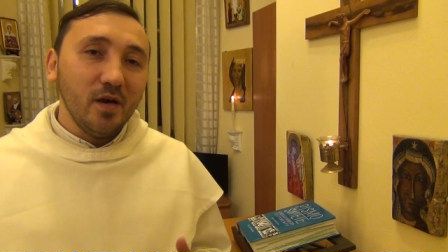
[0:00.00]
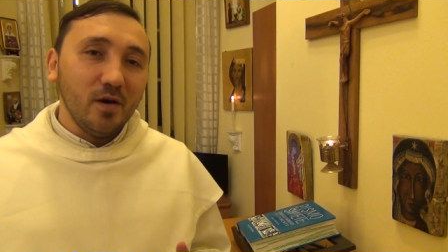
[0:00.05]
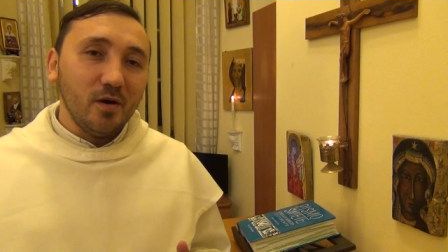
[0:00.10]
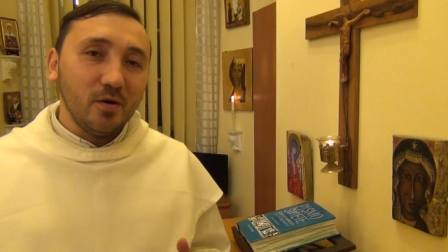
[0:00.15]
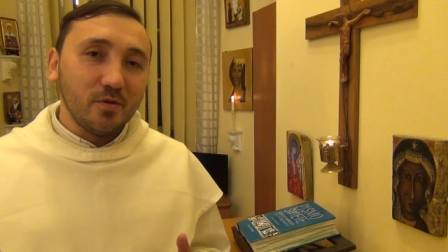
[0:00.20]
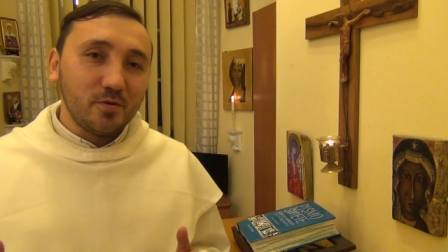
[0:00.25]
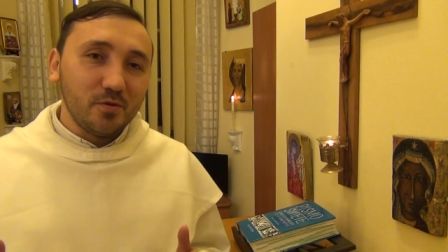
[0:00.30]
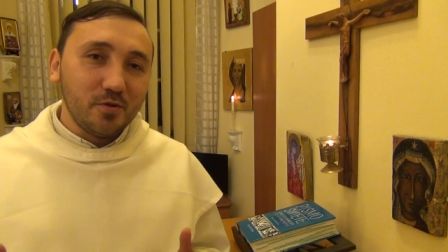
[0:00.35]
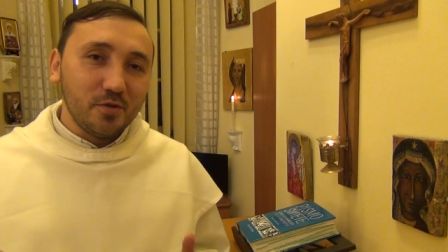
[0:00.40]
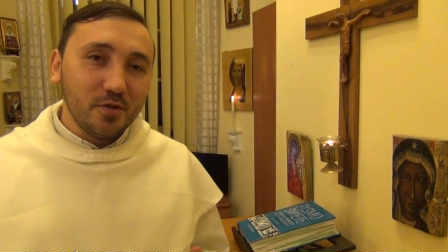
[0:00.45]

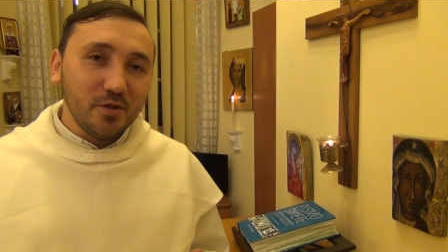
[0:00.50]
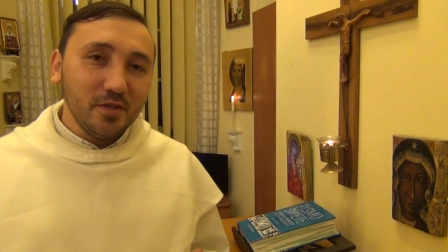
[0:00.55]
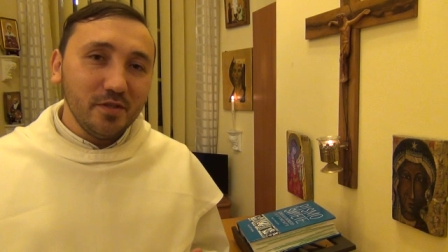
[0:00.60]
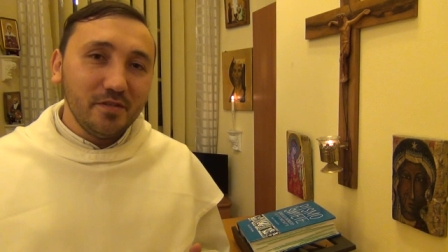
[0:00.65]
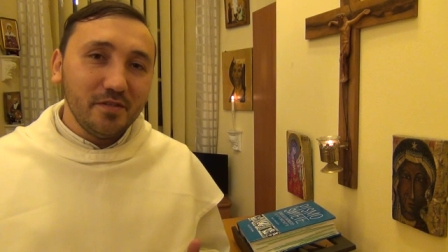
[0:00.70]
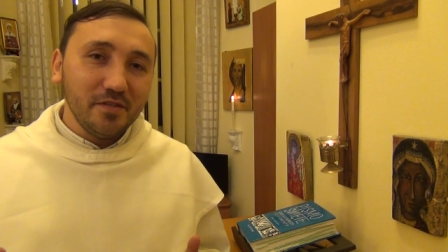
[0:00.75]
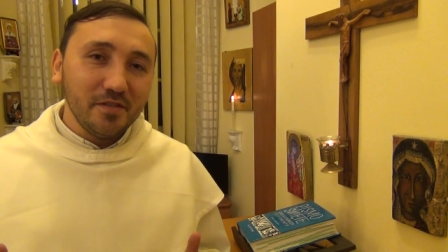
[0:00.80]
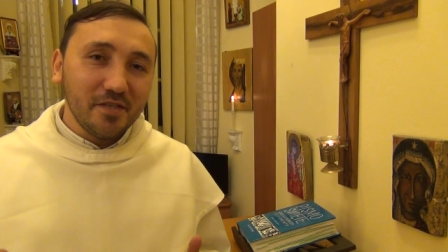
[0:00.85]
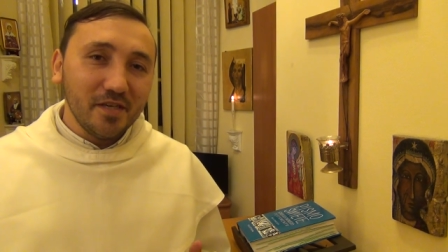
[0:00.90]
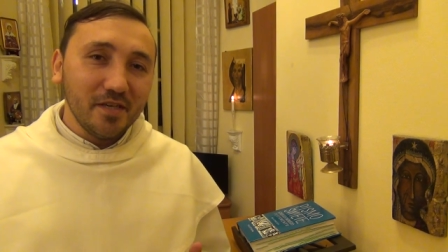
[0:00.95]
o
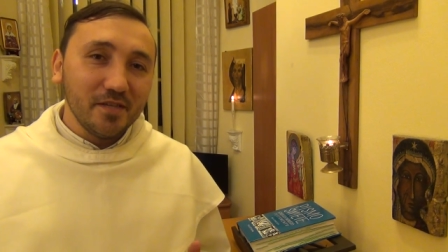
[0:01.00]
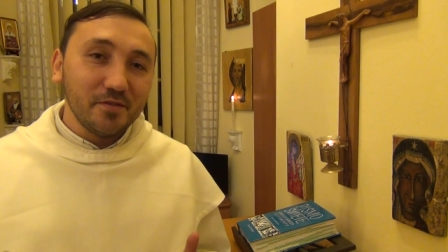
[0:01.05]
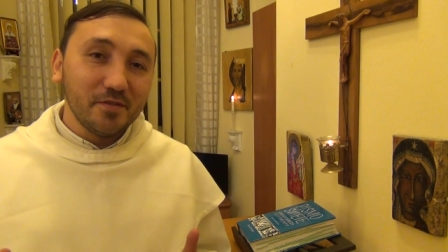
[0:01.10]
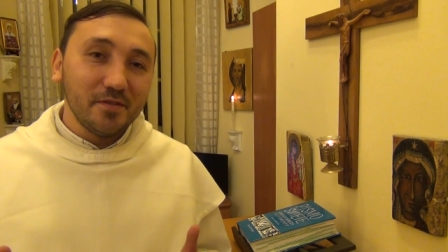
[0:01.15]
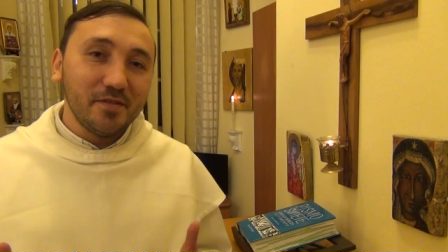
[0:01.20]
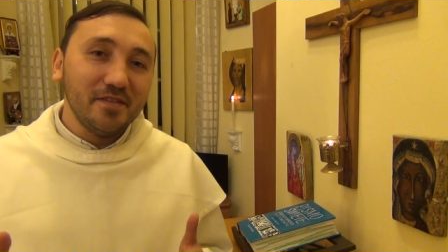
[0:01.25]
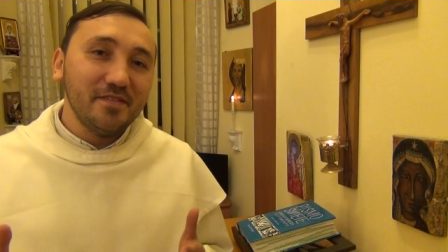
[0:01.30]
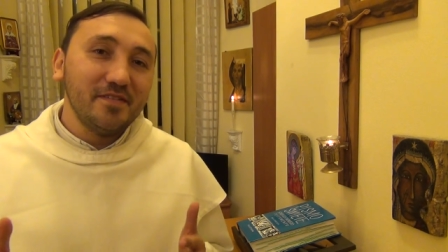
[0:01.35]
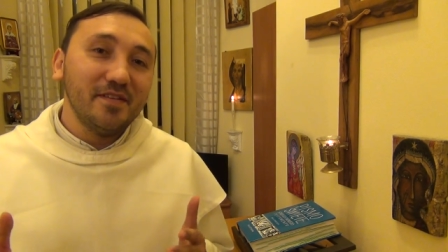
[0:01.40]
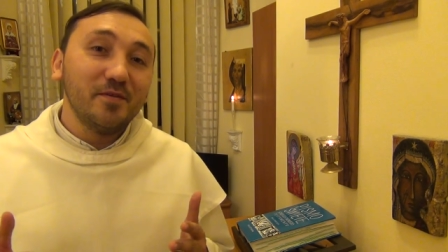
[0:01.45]

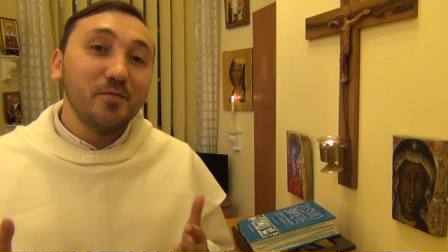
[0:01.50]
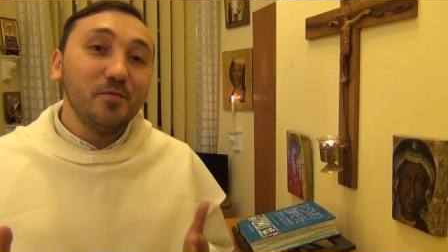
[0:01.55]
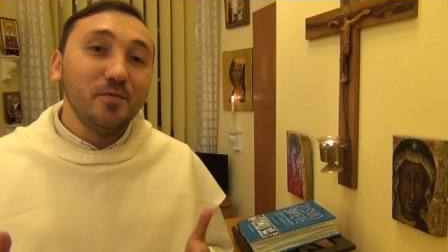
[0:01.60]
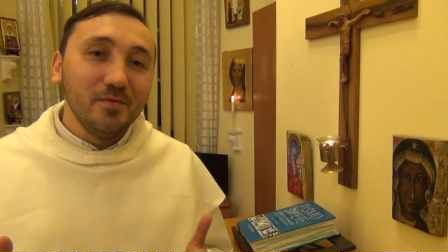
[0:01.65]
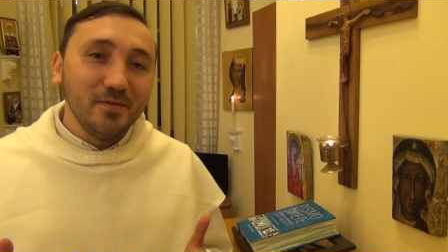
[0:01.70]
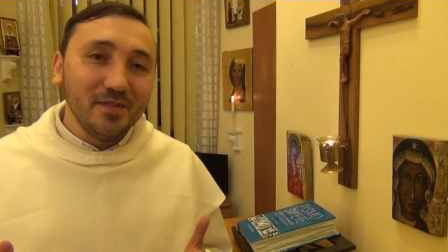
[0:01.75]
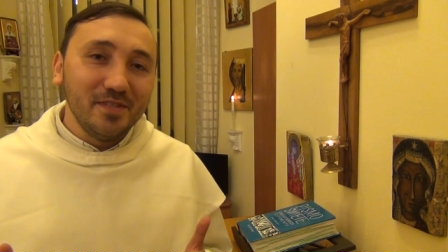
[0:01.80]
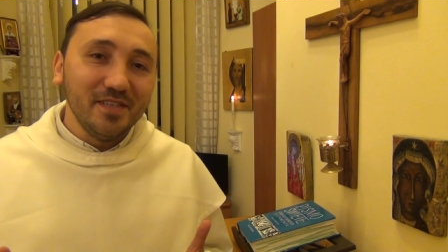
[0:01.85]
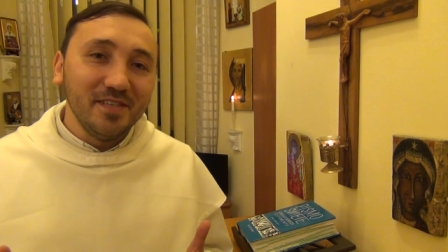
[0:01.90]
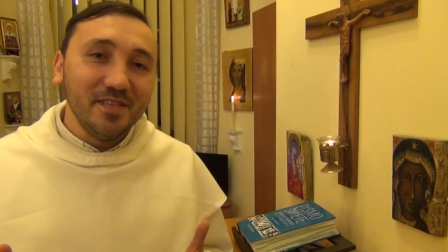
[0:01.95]
3000
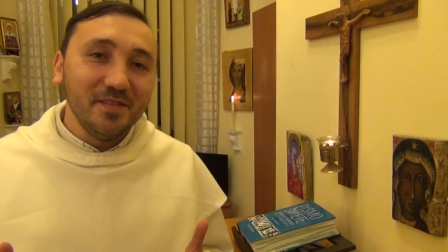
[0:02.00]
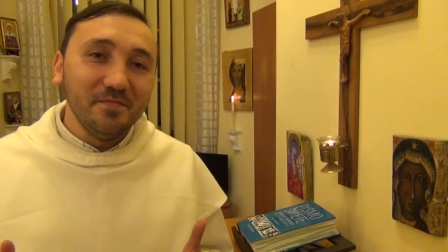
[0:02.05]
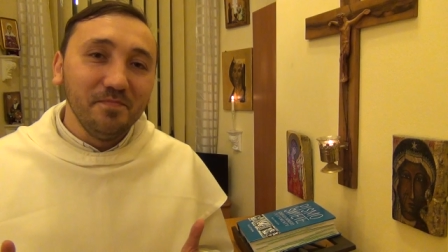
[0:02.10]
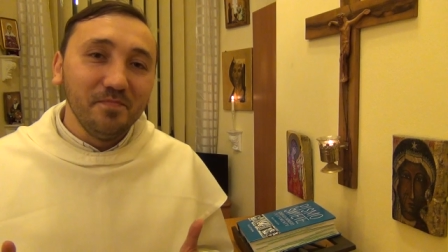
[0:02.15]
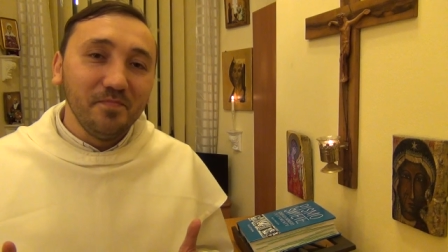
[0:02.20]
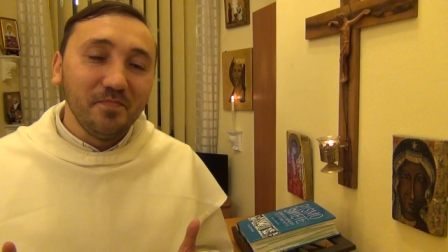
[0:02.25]
sekundy.